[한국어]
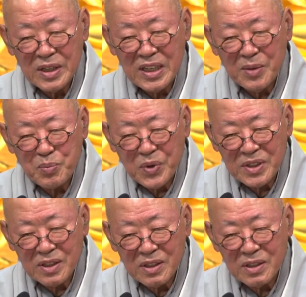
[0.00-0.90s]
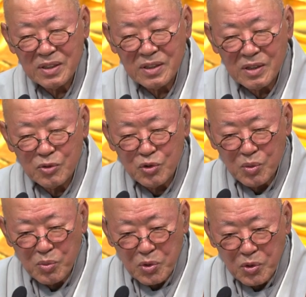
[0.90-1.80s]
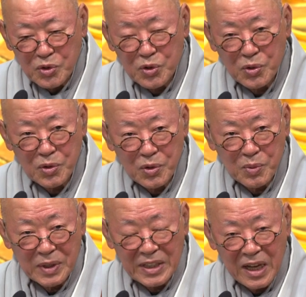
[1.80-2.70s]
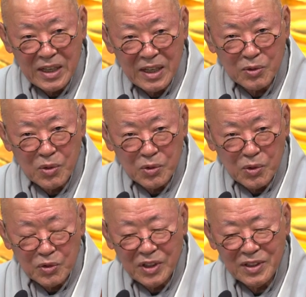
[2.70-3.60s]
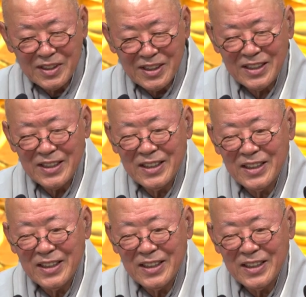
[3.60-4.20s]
기뻐서 어쩔 줄 모를 쪽으로 막 뭐 다리가 동동 뛰듯이